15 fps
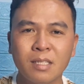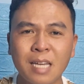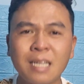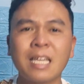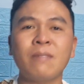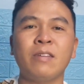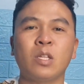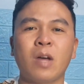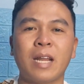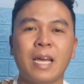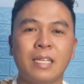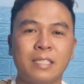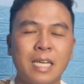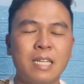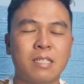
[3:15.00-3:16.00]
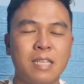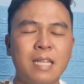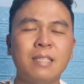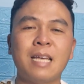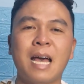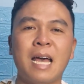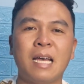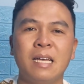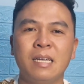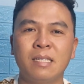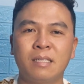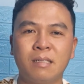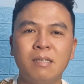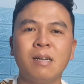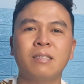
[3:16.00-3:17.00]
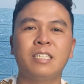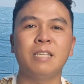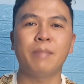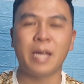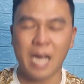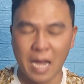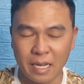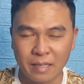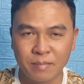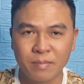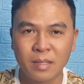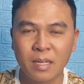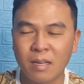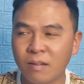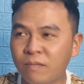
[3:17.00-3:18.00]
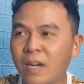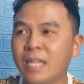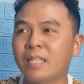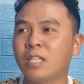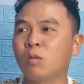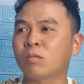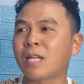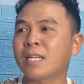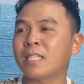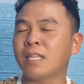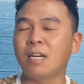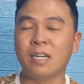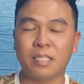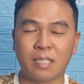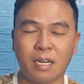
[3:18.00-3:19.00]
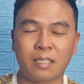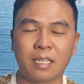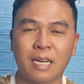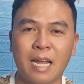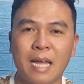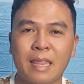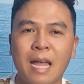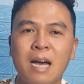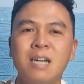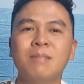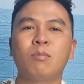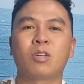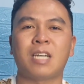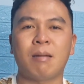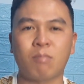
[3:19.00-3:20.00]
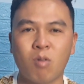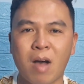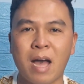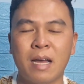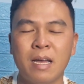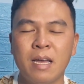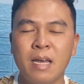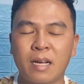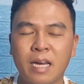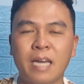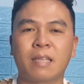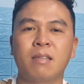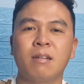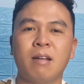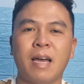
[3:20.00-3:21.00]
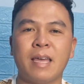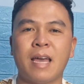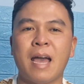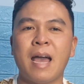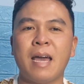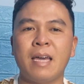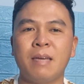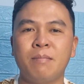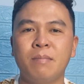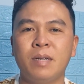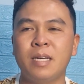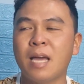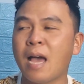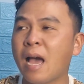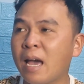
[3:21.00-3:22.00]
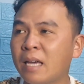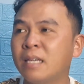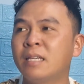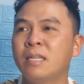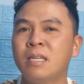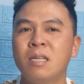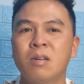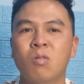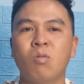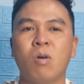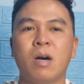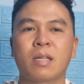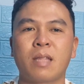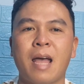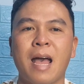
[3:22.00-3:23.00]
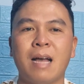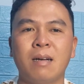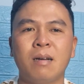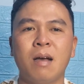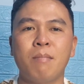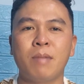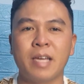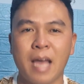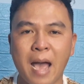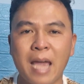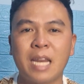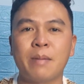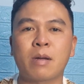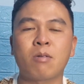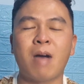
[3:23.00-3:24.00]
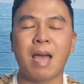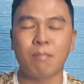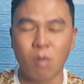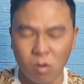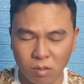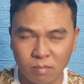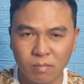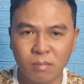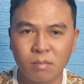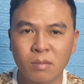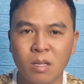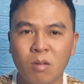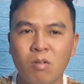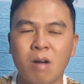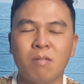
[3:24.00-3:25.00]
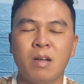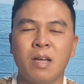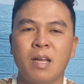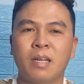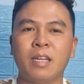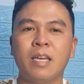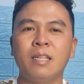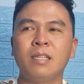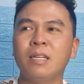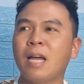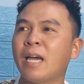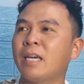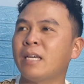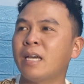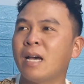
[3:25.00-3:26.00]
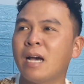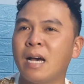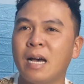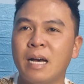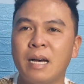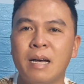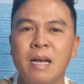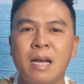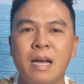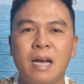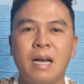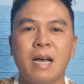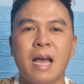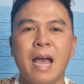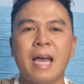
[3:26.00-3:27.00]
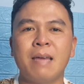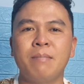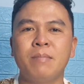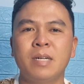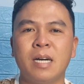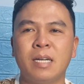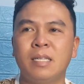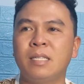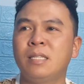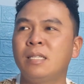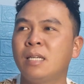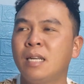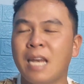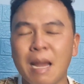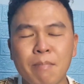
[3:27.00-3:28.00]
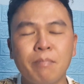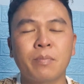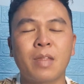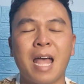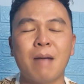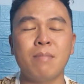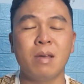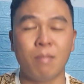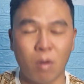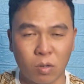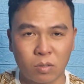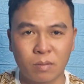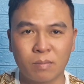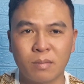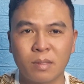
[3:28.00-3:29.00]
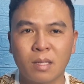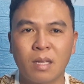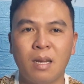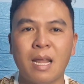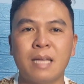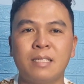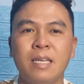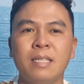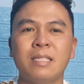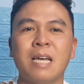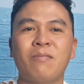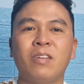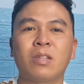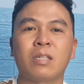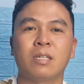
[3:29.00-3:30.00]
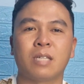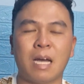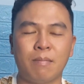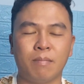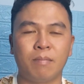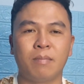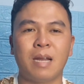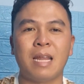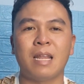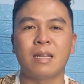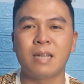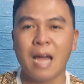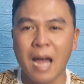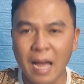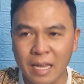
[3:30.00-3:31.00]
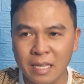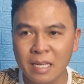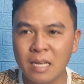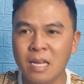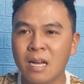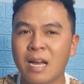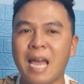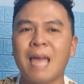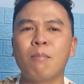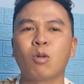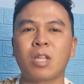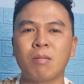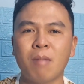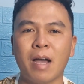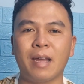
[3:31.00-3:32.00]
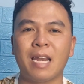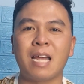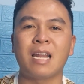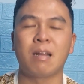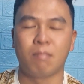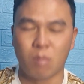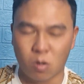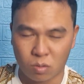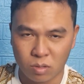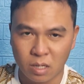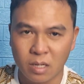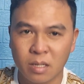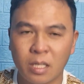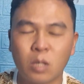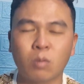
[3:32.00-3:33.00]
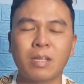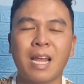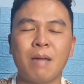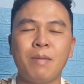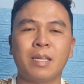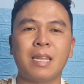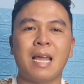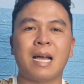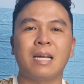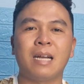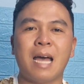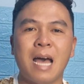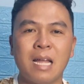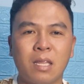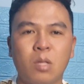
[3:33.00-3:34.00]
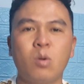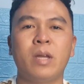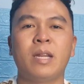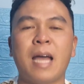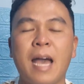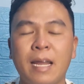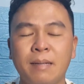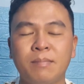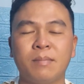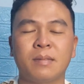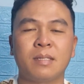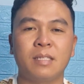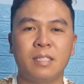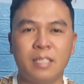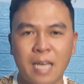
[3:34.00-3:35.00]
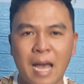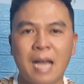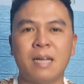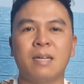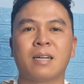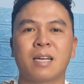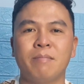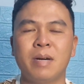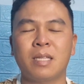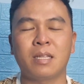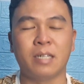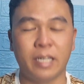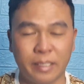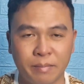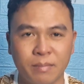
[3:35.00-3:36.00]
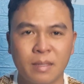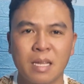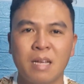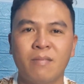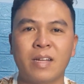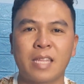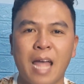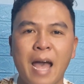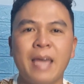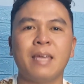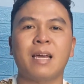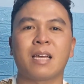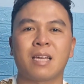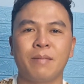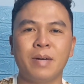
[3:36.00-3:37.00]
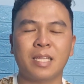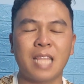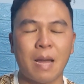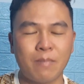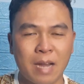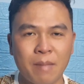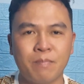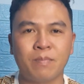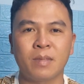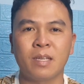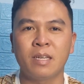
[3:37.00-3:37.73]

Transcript: chắc chắn phiên tòa này sẽ được diễn ra trước 90 ngày vậy thì chúng ta sẽ đợi chờ rằng là đã hơn một năm qua kể từ ngày 22 của tháng 12 năm 2021 đúng không đến ngày à, à, 25 tháng 11 là diễn ra phiên tòa sơ thẩm là lần 2 ngày 24 tháng 7 là lần 1 thì chúng ta đã biết là đã tuyên án Trang ở cái mức tử hình và Thái ở cái mức 8 năm